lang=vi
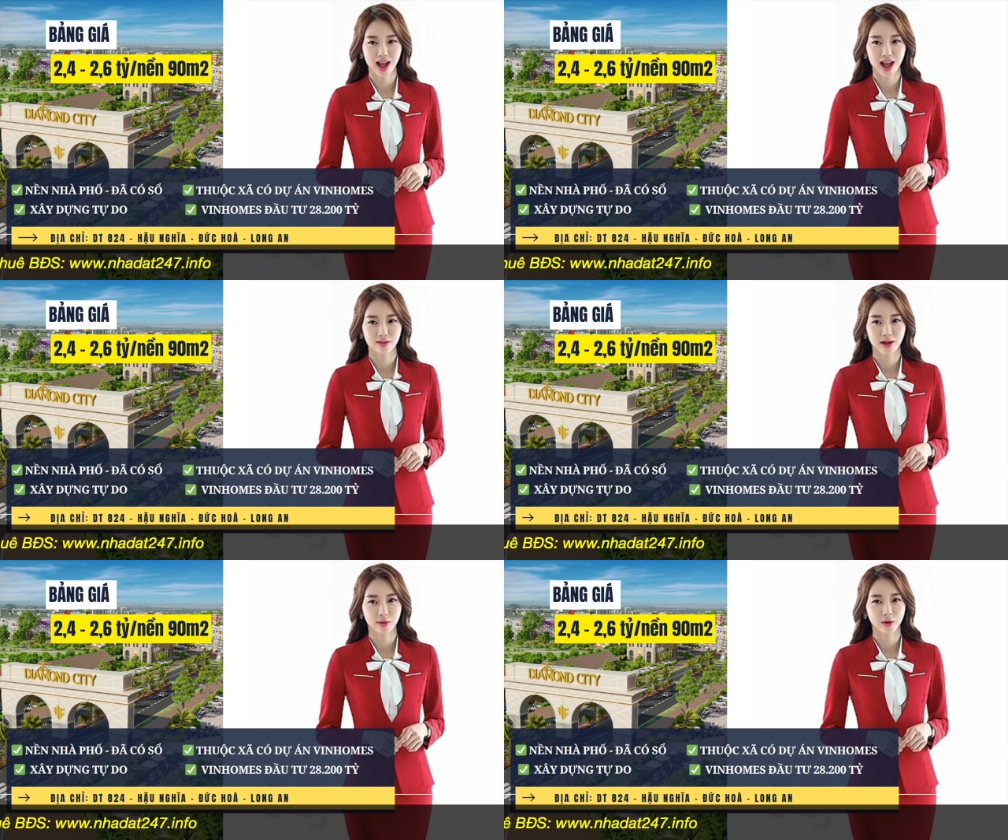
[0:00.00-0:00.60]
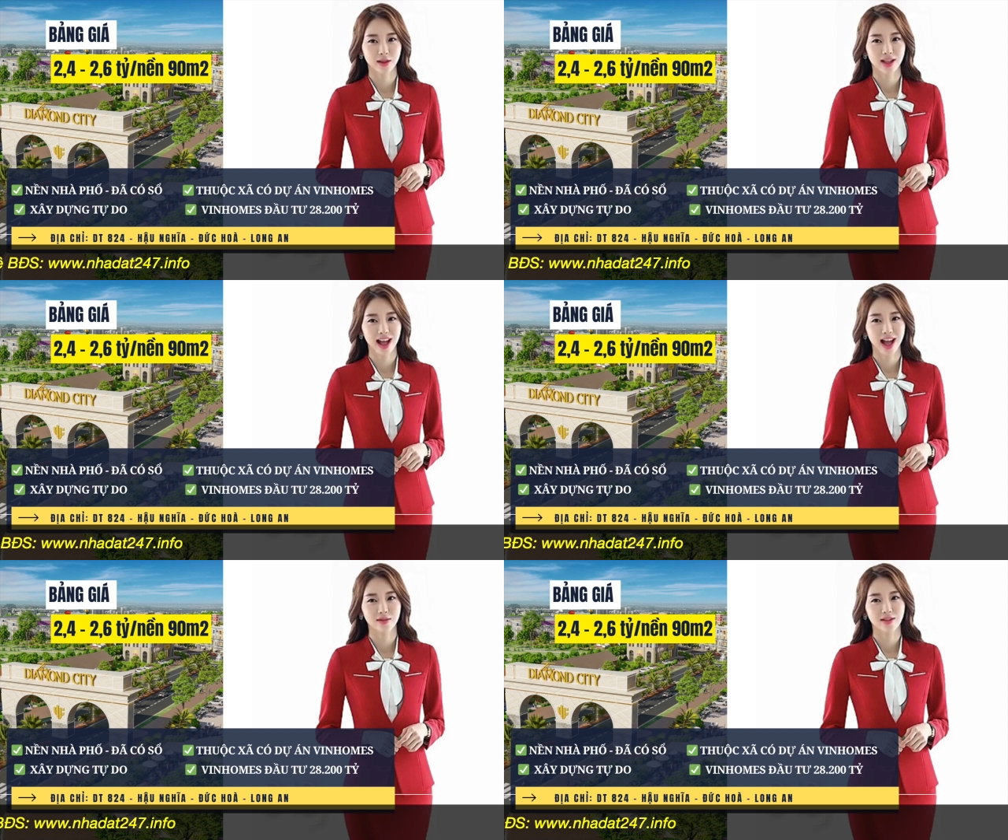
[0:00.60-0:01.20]
2,4 đến
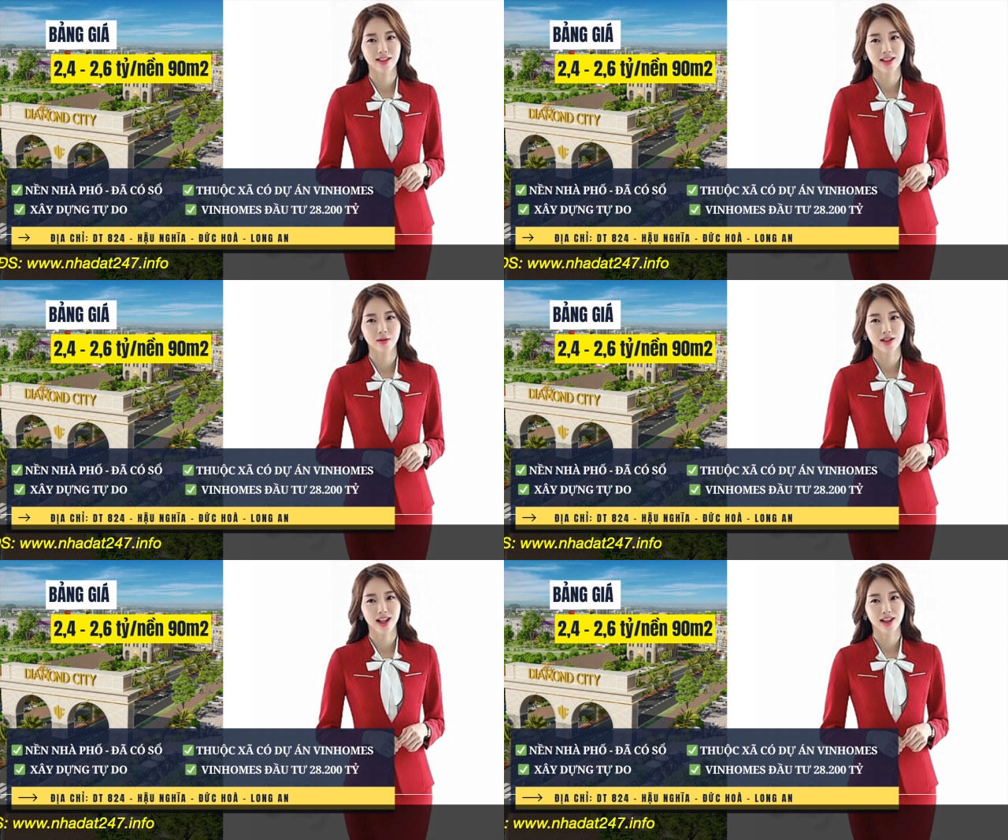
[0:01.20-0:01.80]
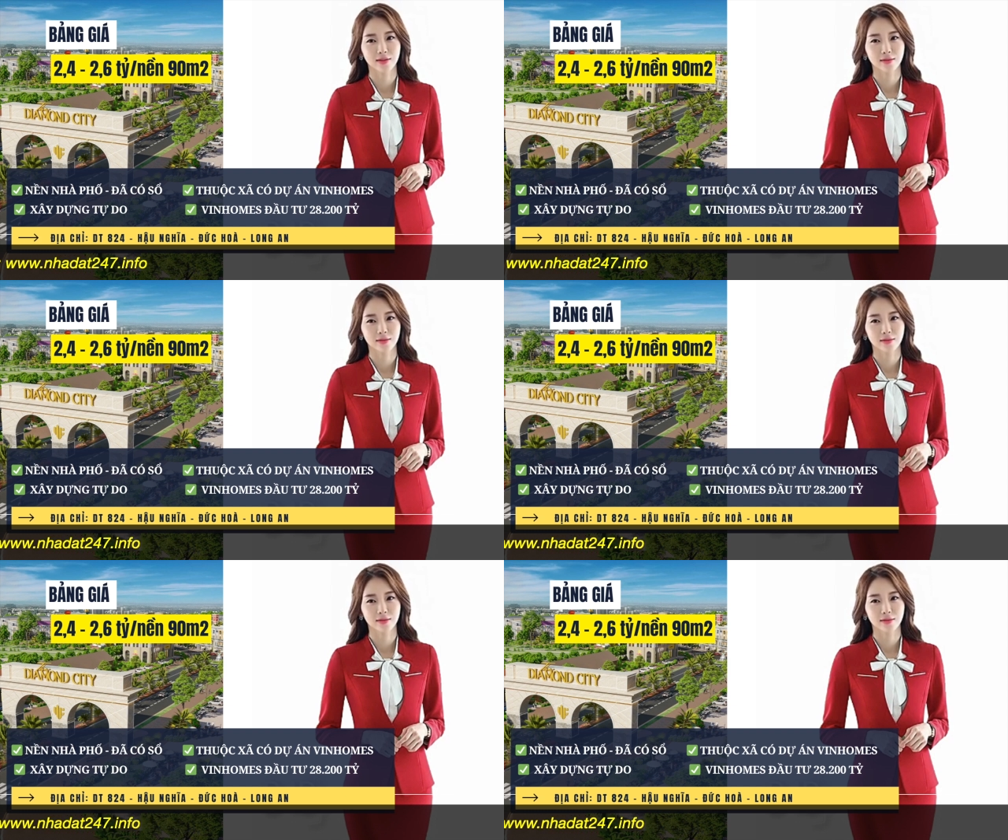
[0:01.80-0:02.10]
2,6 tỷ,